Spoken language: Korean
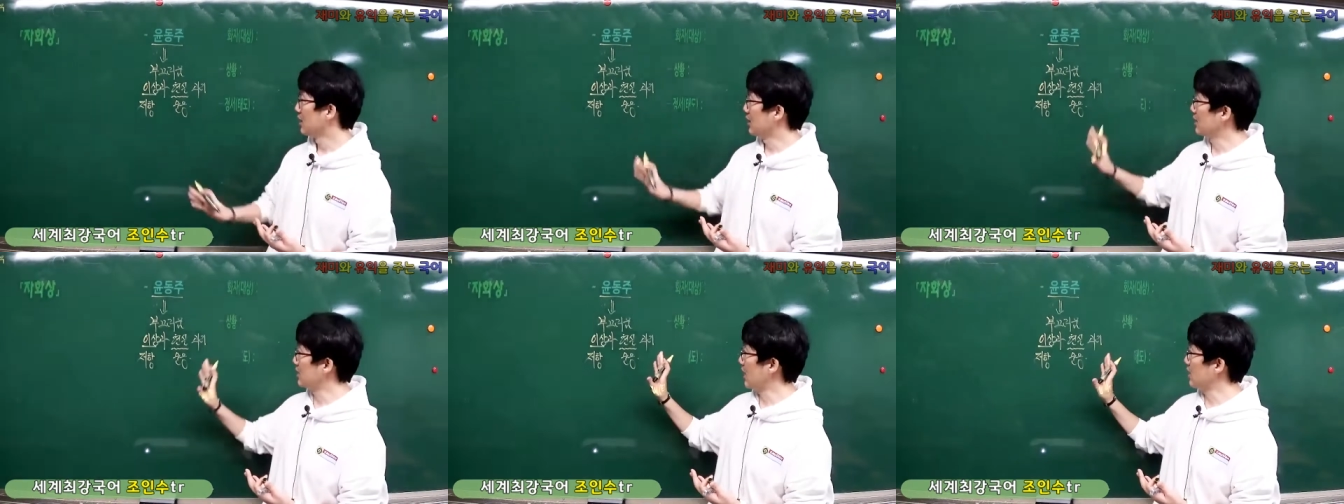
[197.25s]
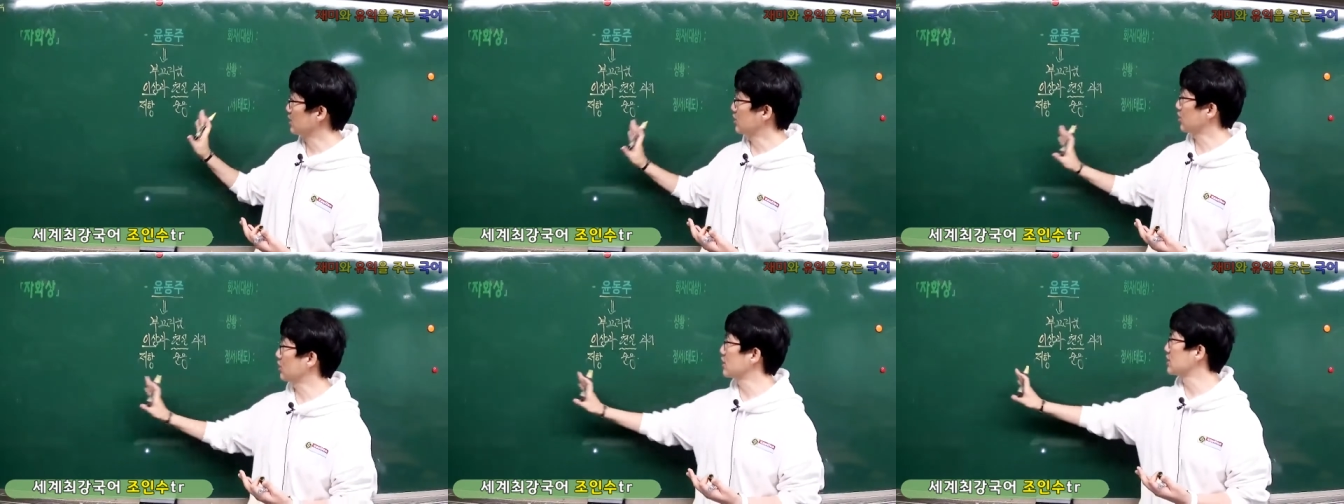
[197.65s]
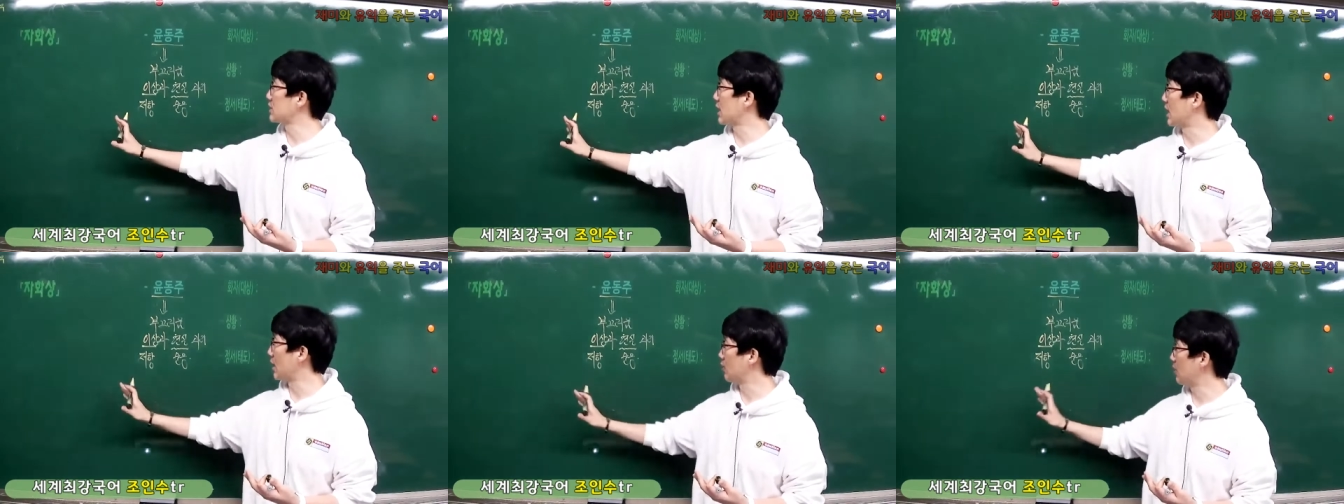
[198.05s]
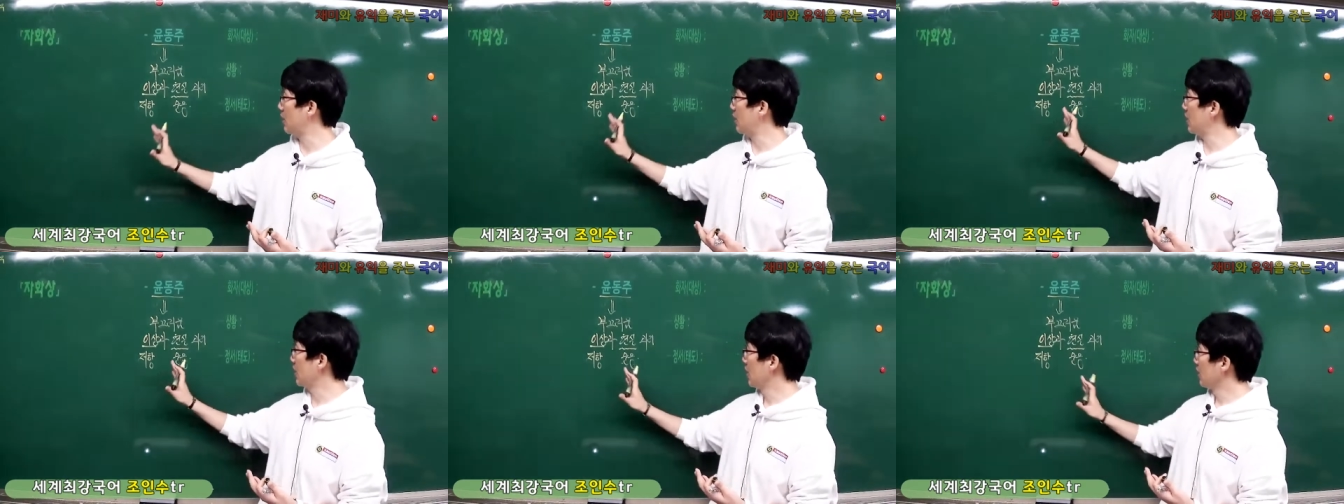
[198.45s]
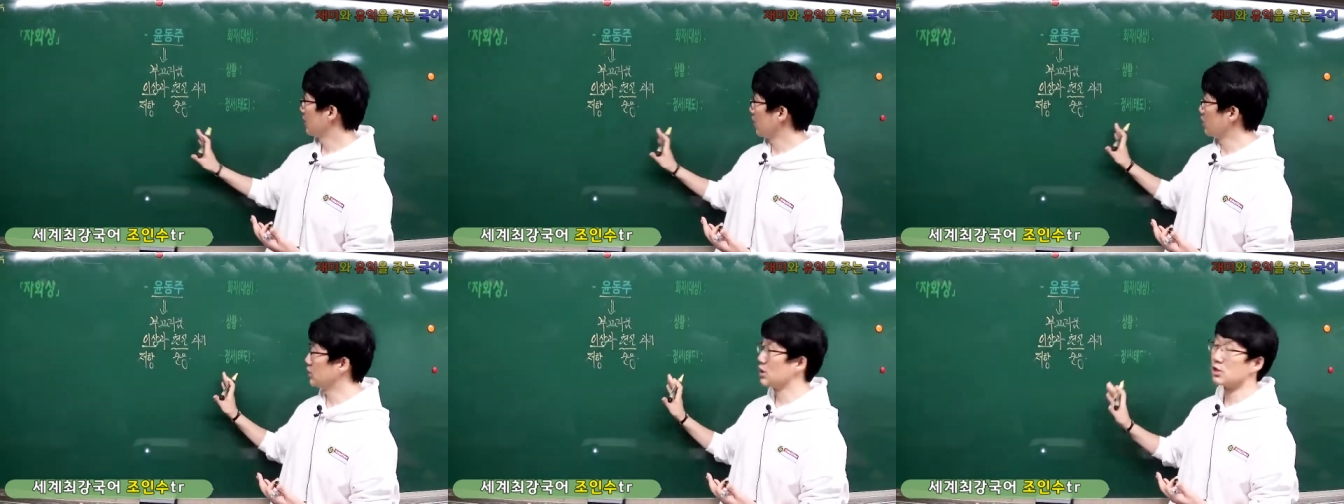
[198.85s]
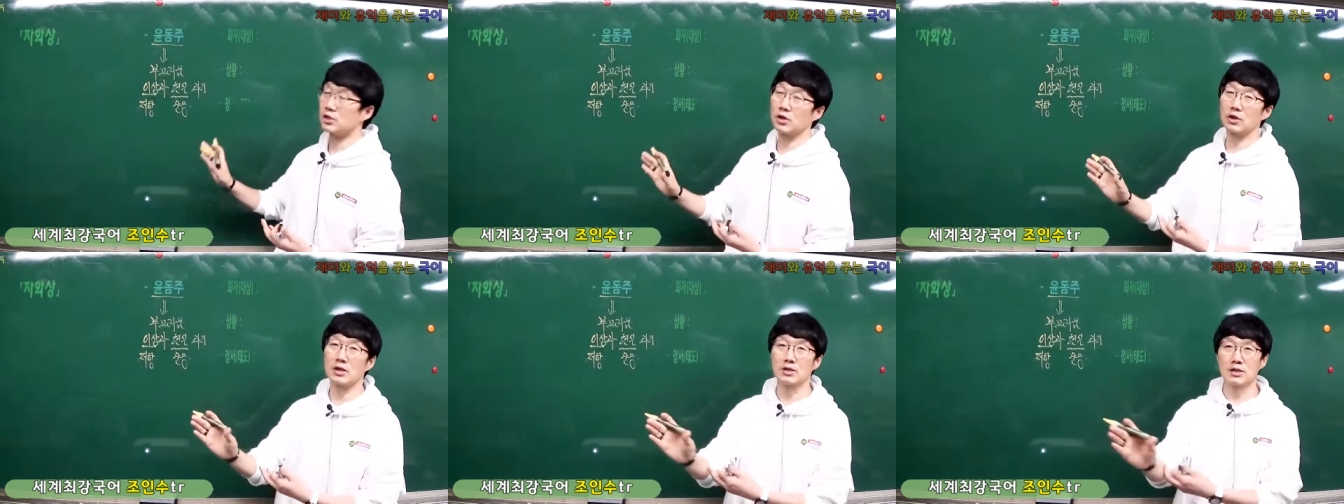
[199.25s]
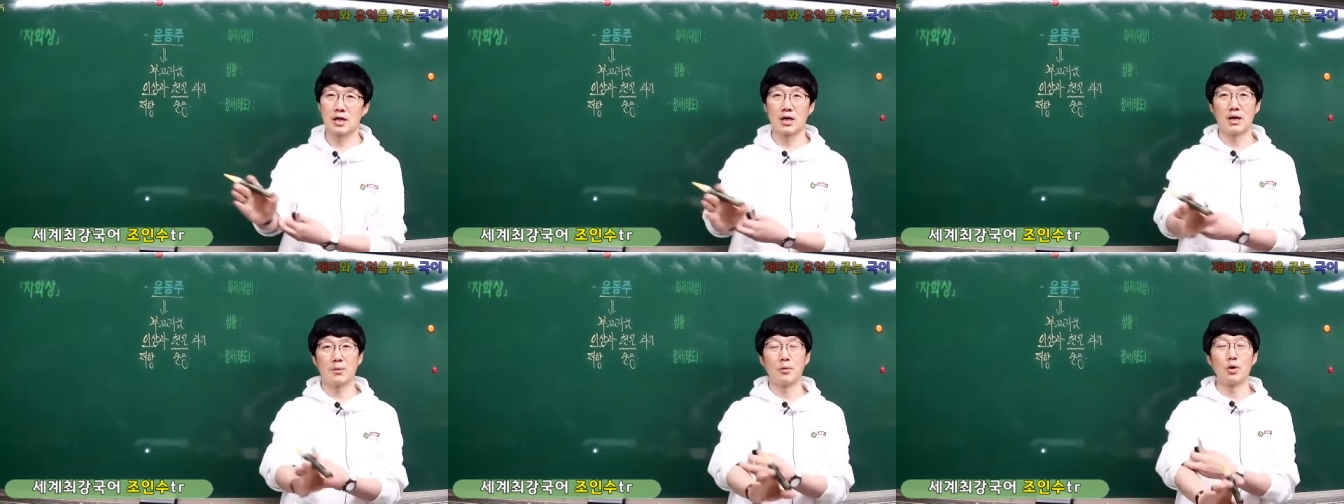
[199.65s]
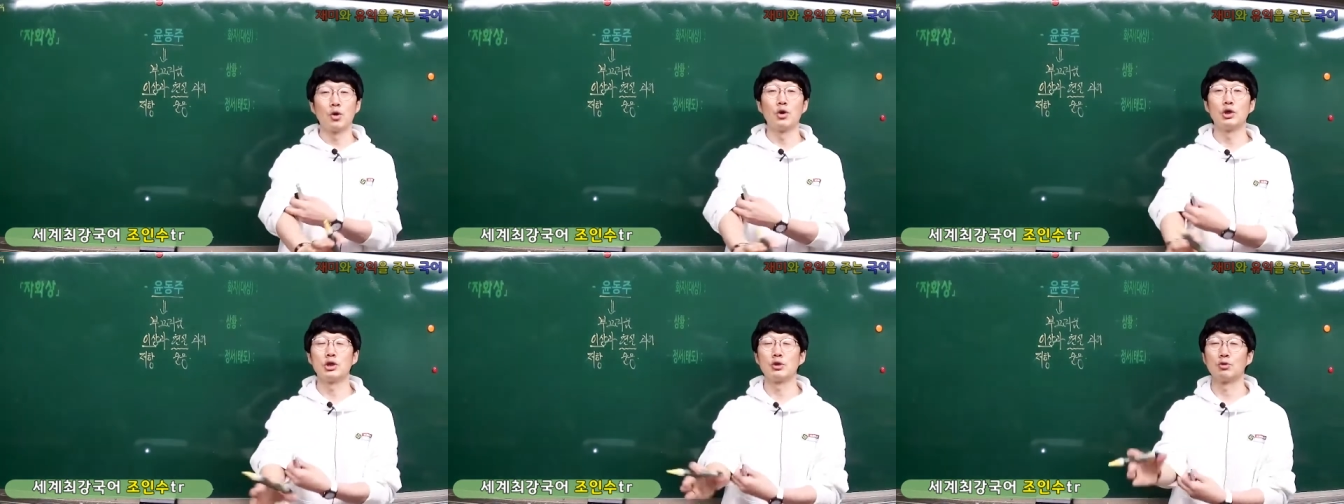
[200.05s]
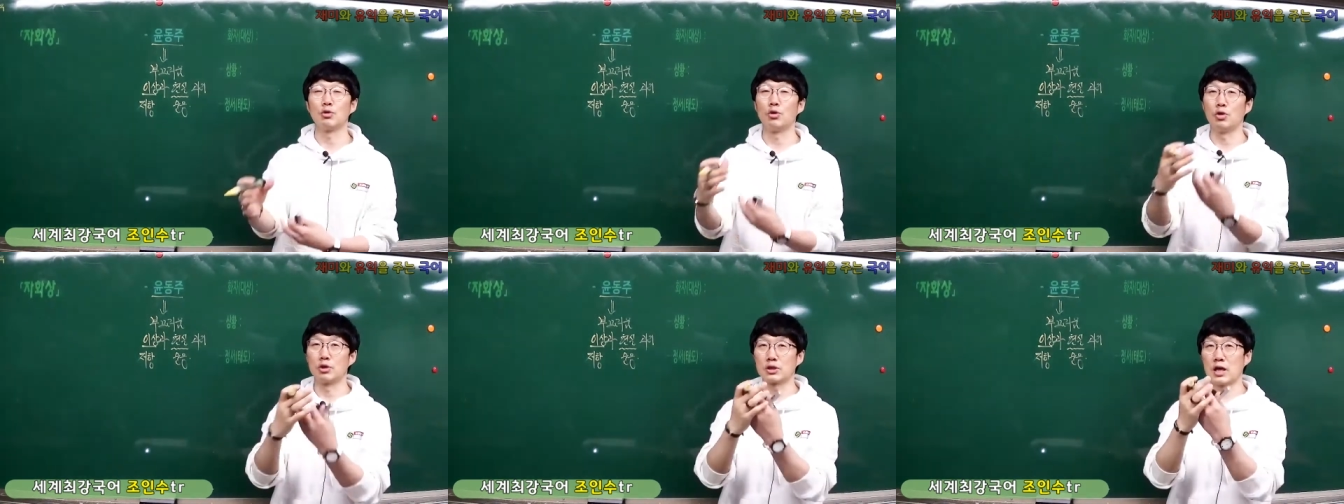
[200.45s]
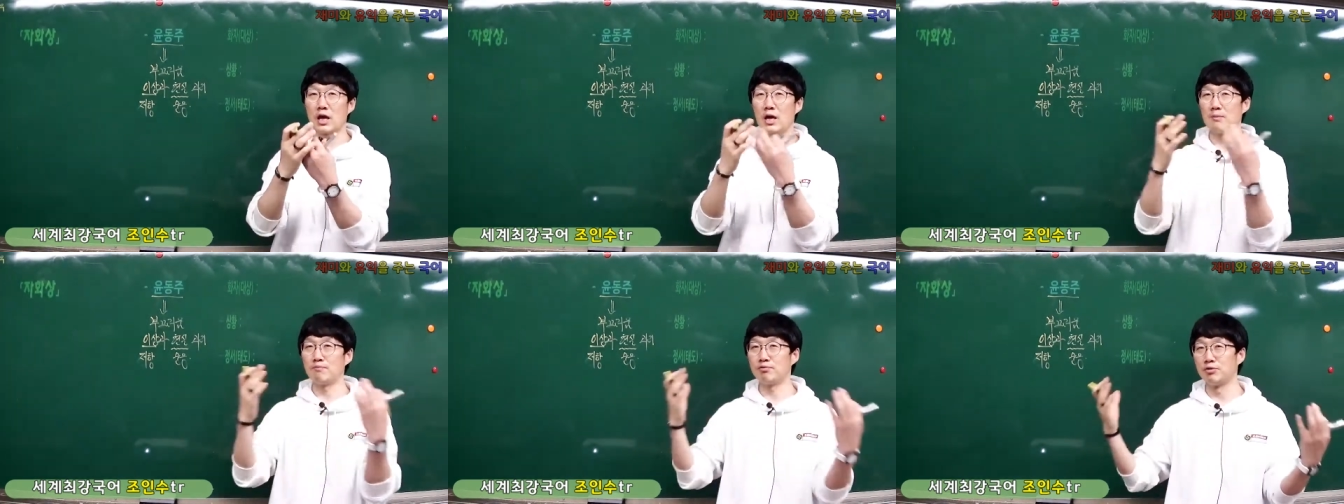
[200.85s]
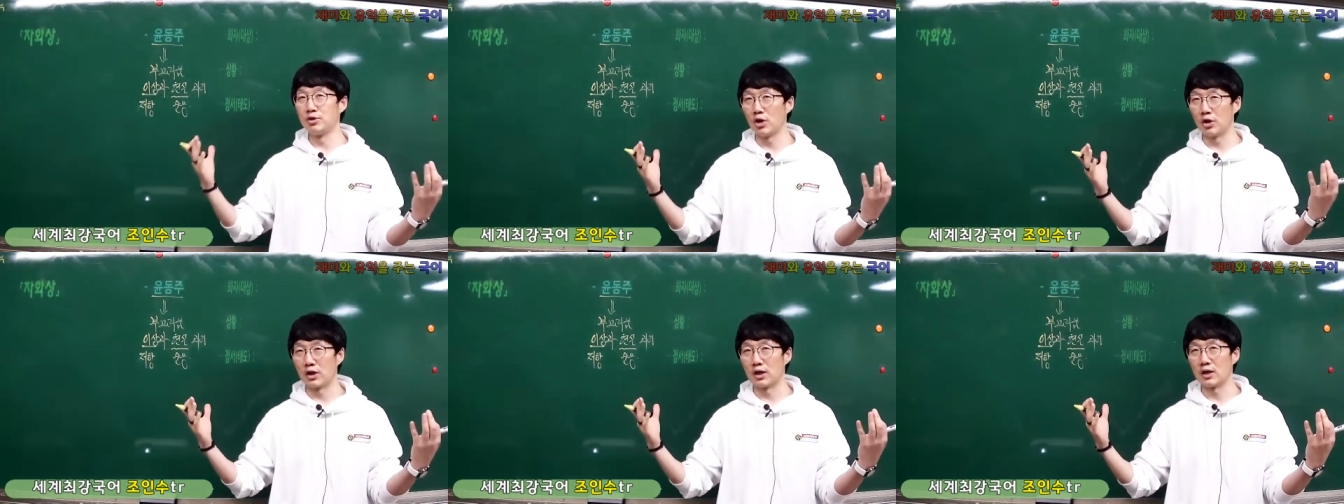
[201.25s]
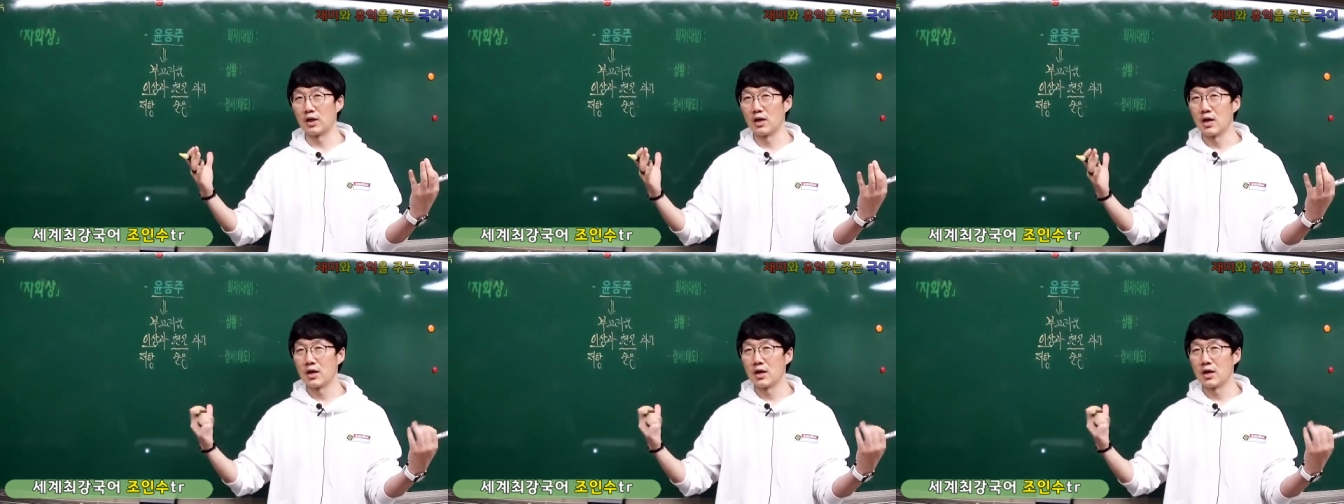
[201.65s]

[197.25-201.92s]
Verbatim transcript: 이상적인 자아와 현실적인 자아 뭐 이런 식으로 자아 분열이